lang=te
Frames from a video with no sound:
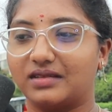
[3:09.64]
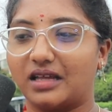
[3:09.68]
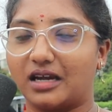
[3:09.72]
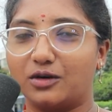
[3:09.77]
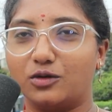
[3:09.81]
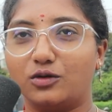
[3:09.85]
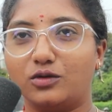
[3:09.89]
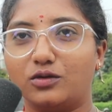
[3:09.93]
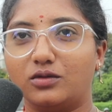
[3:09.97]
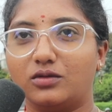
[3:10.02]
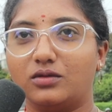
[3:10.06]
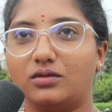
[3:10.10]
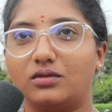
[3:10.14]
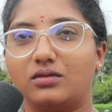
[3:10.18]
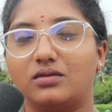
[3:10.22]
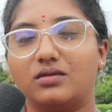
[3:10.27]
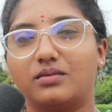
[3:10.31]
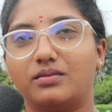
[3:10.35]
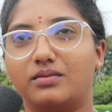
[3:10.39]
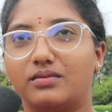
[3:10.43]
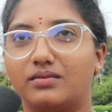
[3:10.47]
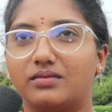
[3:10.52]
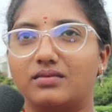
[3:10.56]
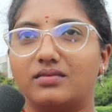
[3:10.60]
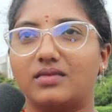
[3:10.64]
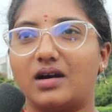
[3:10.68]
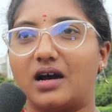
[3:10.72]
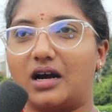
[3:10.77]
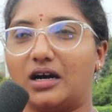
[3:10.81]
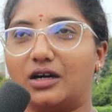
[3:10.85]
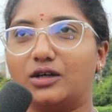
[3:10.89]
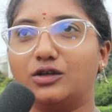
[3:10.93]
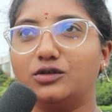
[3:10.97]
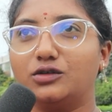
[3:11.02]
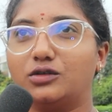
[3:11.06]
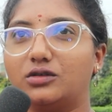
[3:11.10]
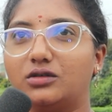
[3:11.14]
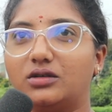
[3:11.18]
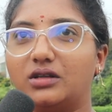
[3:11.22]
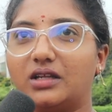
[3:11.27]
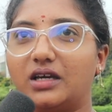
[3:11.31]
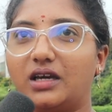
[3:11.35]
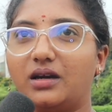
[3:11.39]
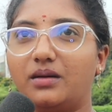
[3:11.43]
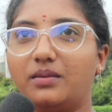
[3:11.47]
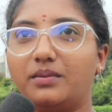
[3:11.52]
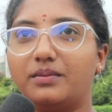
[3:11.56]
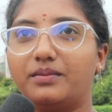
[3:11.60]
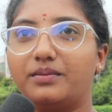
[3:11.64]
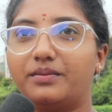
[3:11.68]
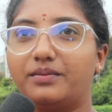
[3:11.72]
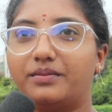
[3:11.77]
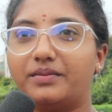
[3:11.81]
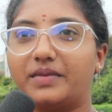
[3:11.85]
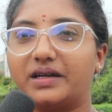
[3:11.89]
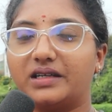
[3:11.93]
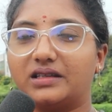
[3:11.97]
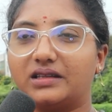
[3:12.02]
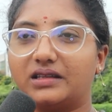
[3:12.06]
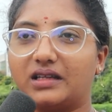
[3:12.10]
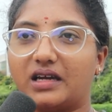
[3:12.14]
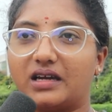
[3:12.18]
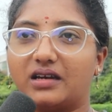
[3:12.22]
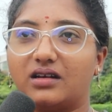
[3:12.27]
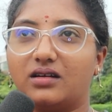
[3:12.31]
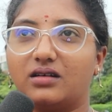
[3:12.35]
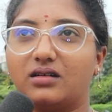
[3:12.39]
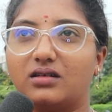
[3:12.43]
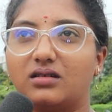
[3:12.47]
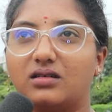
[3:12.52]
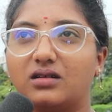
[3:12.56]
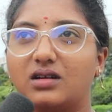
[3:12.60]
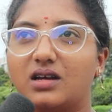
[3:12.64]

తను ఆడుతుంది బట్ తను